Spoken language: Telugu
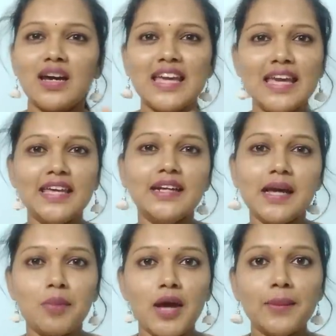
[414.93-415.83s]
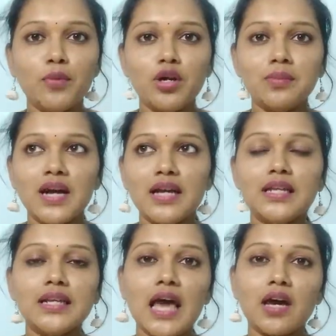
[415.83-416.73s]
కేకీ టైప్లో అయిపోవడం
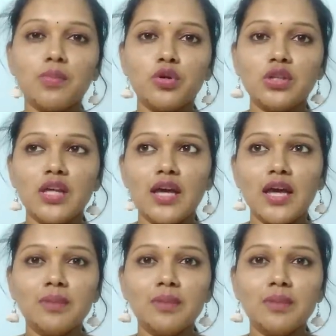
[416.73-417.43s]
కానీ లేకపోతే